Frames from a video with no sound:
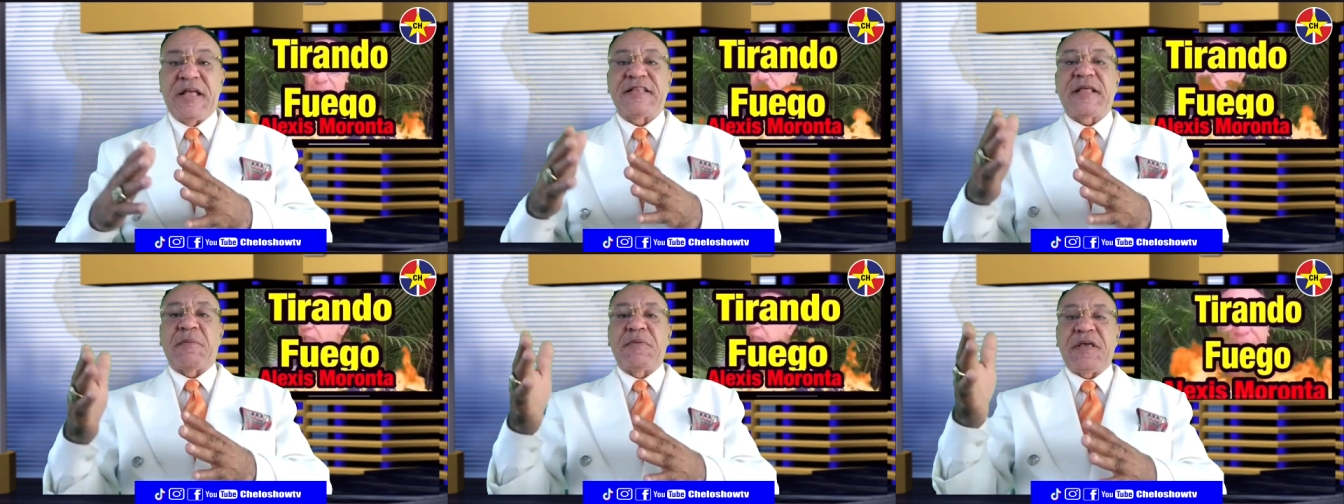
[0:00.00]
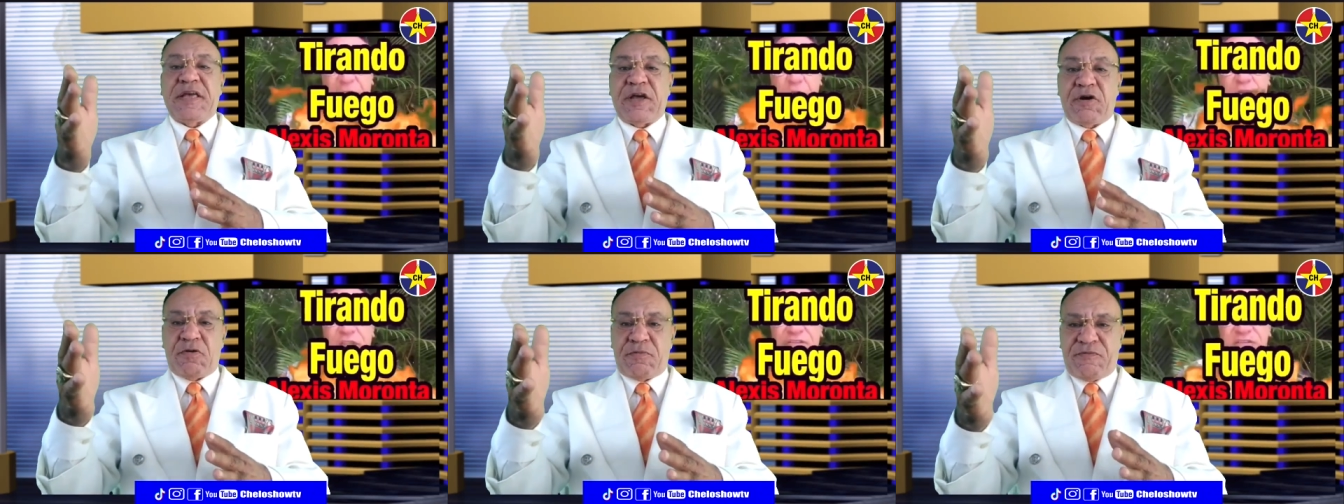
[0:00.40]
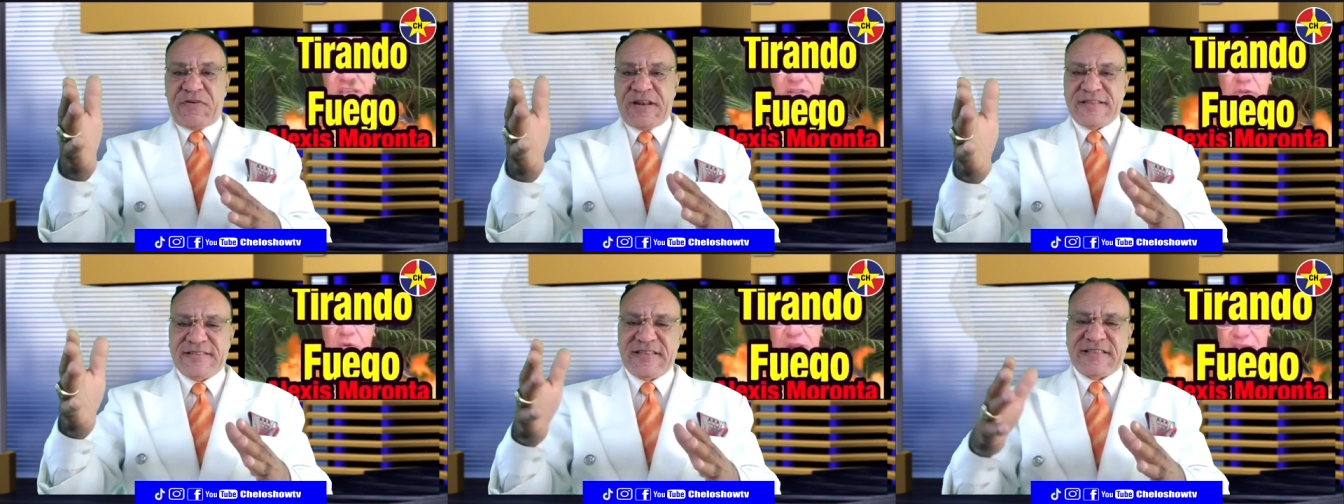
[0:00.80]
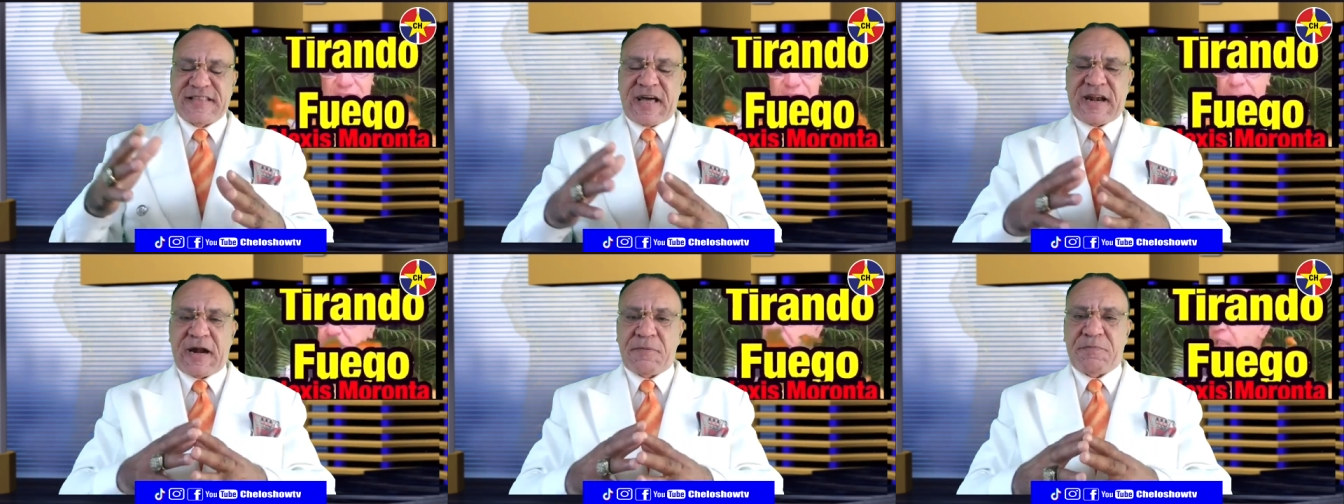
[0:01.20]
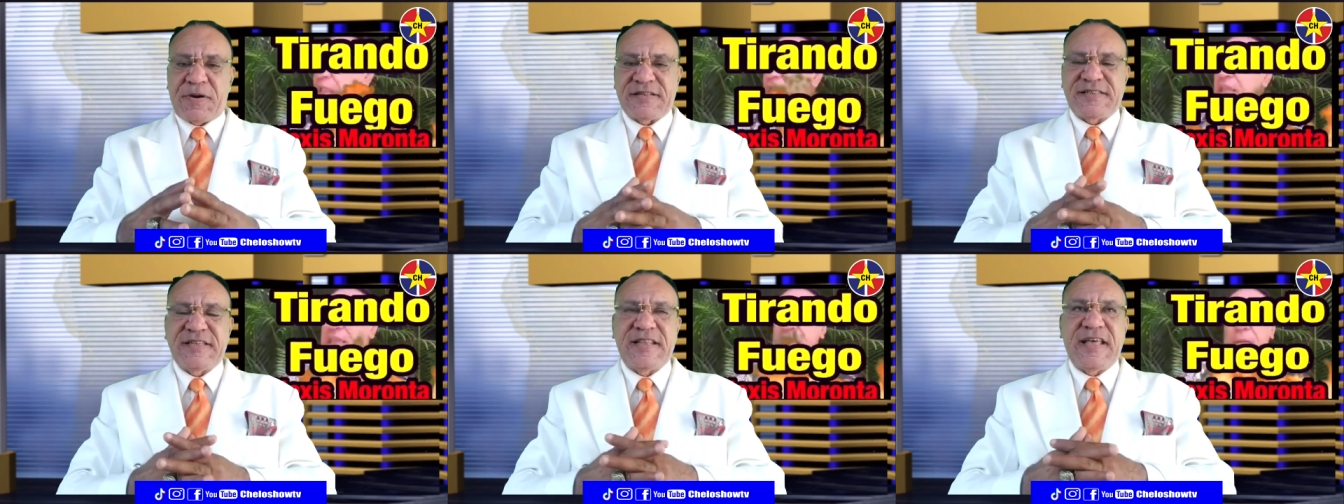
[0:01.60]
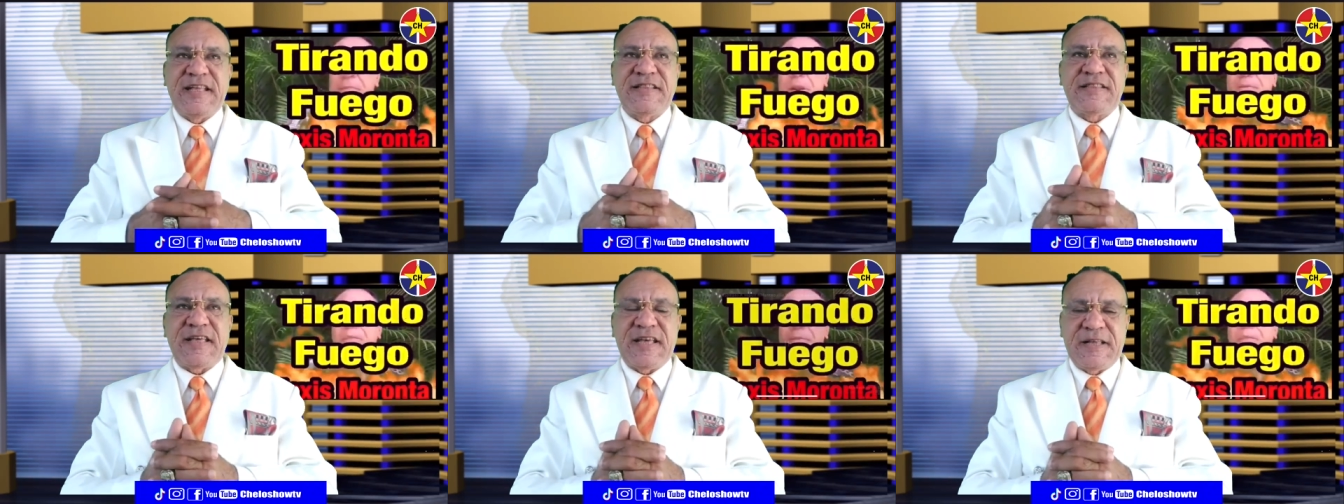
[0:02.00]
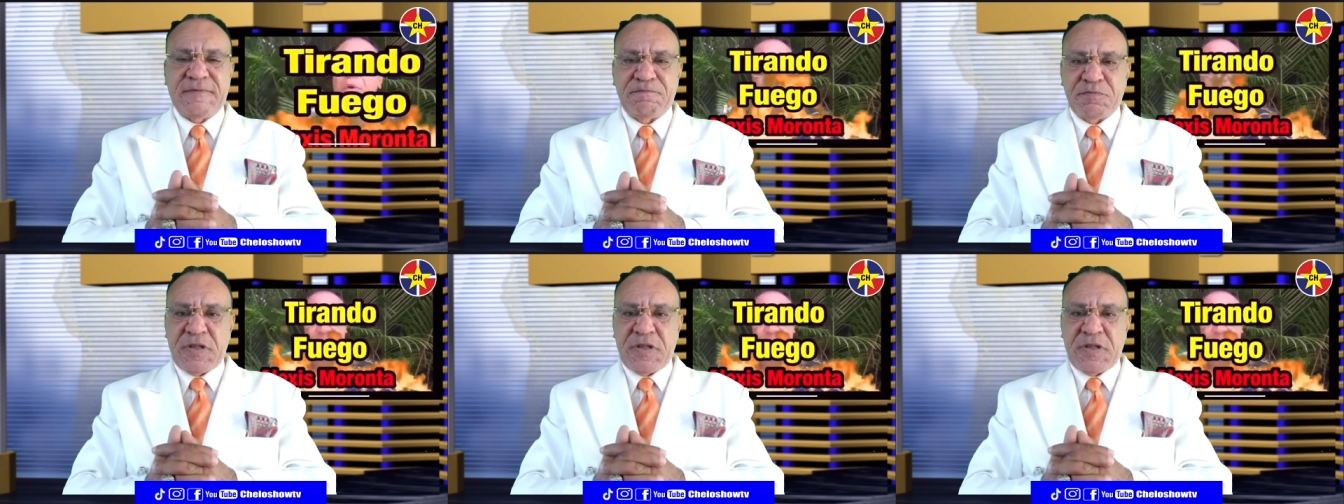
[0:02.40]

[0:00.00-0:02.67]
También quiero felicitar al presidente